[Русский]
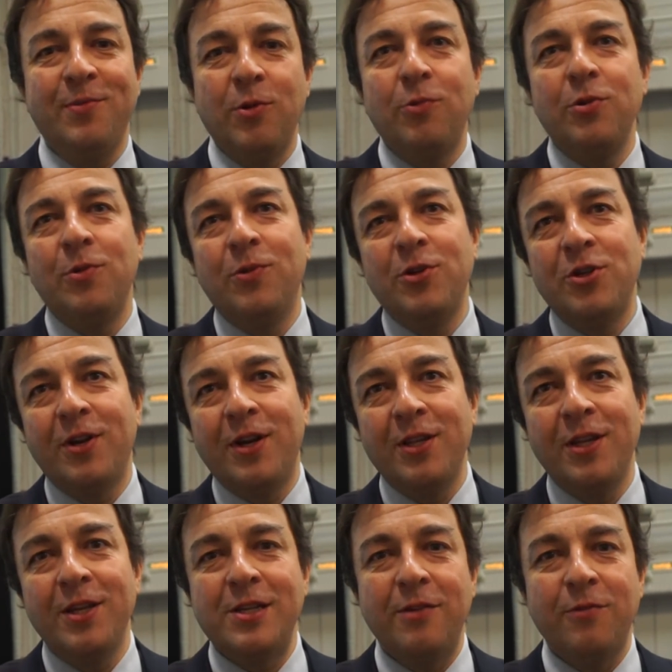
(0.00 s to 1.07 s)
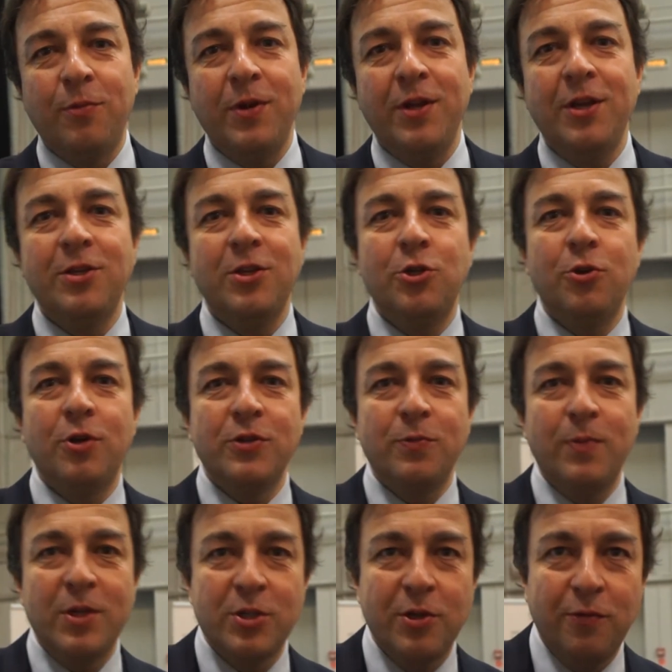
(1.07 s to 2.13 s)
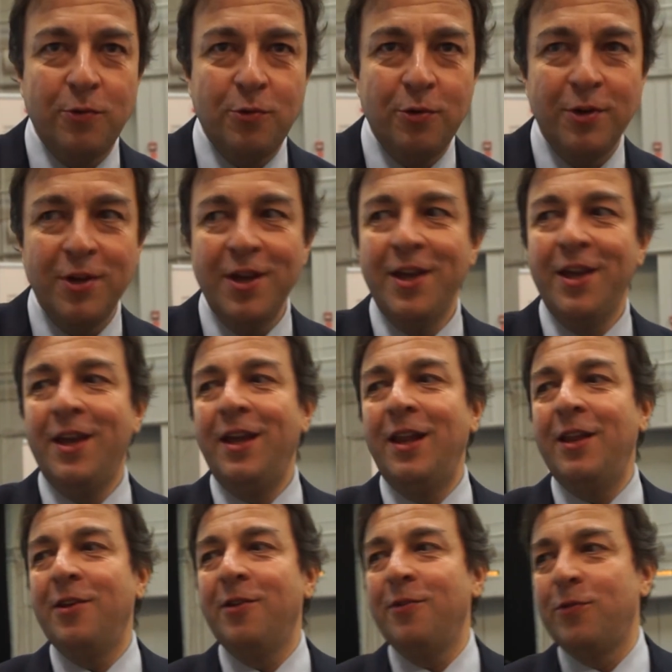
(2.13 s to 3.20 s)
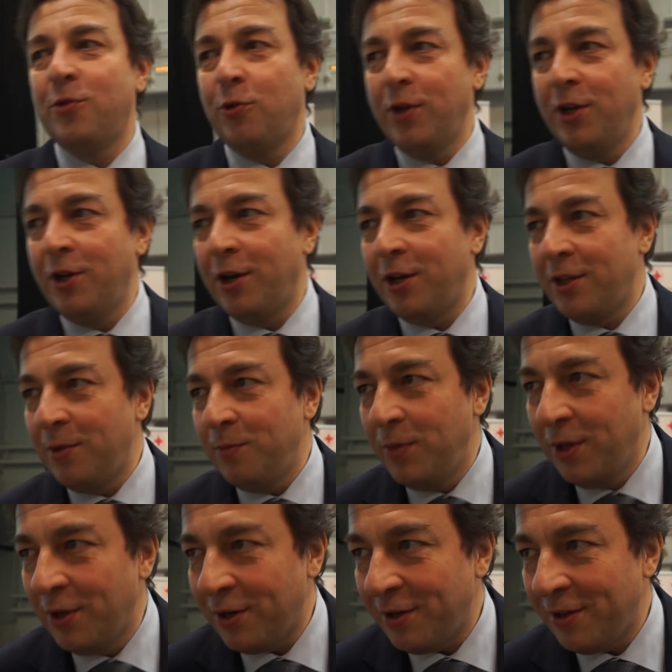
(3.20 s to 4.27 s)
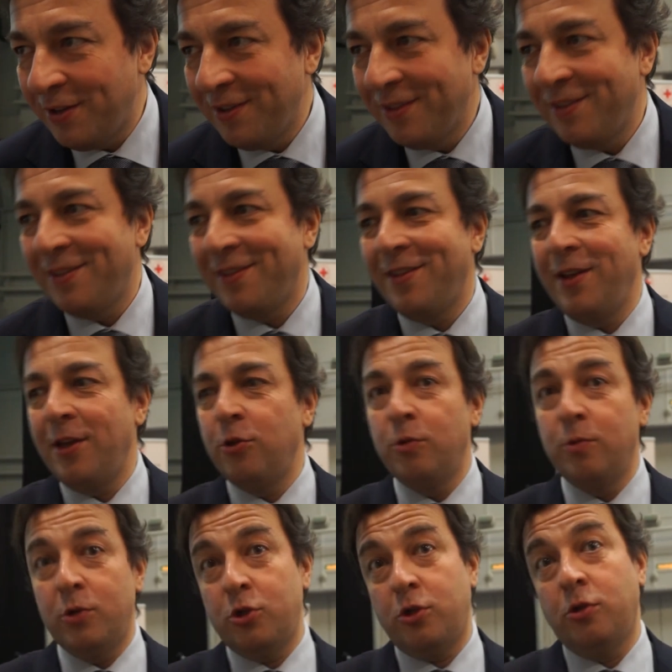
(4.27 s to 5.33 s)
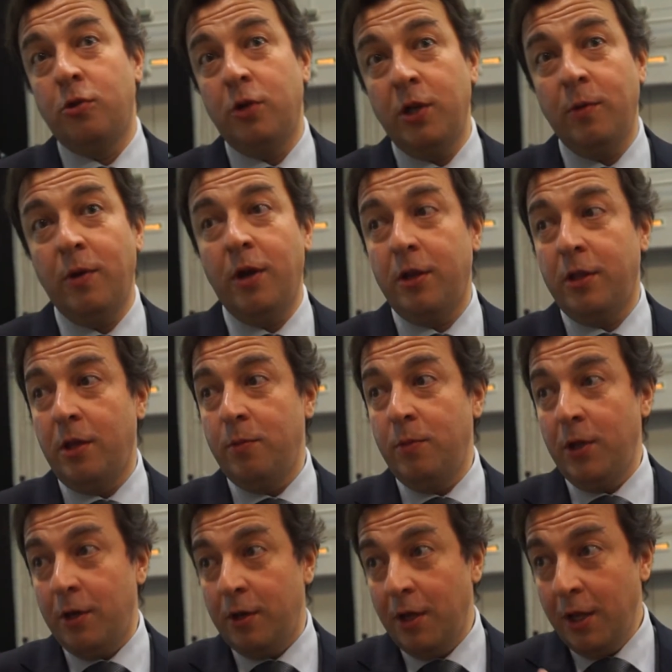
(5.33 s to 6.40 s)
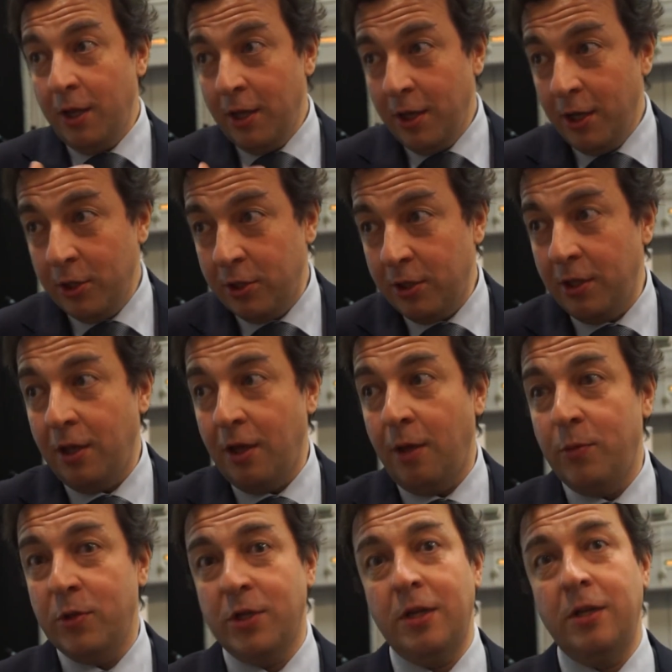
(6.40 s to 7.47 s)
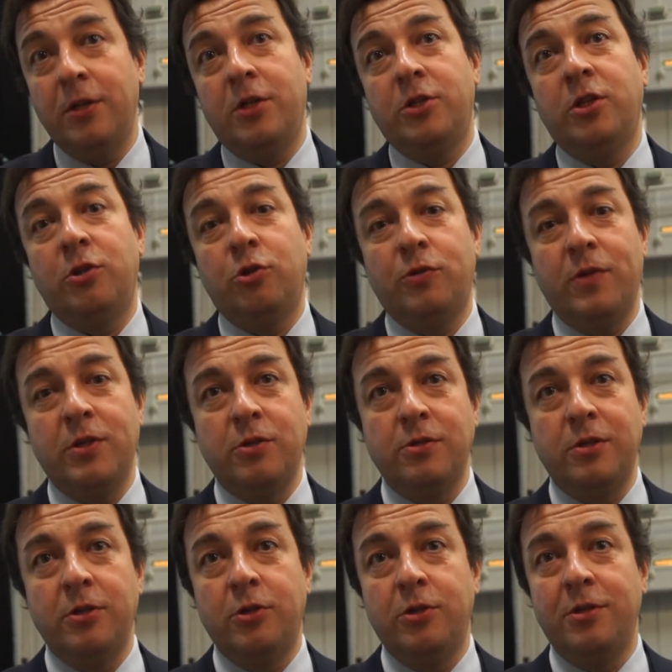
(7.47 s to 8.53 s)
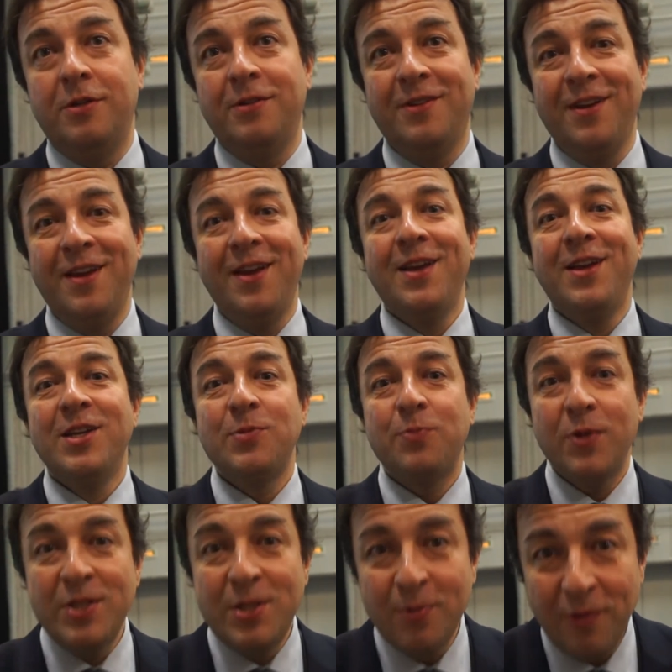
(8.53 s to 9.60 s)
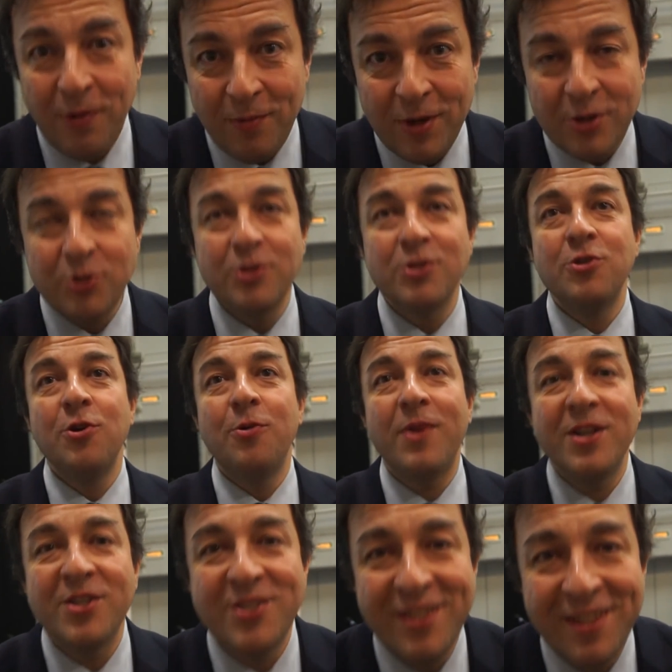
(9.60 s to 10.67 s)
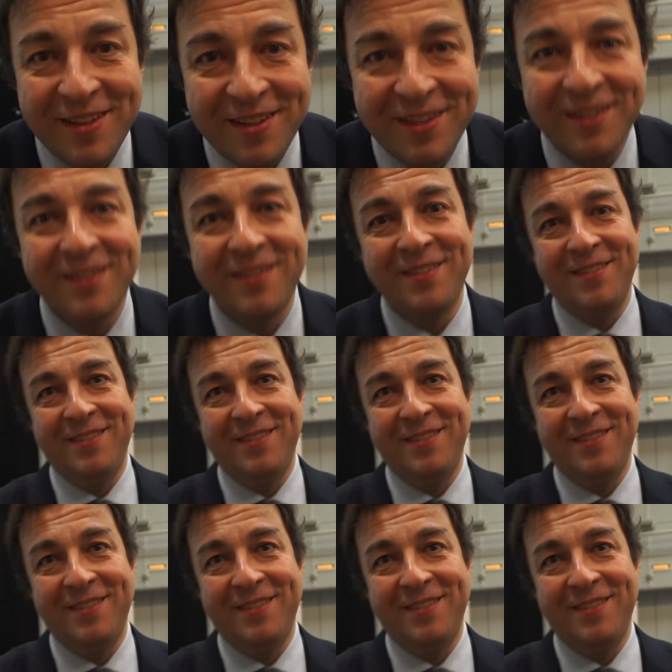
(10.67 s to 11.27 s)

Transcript: И мы будем очень рады, если вы приедете еще раз в Москву или в другие города мира. Я думаю, что другие города мира это обязательно должны тоже вас услышать. Спасибо вам большое. С днем рождения!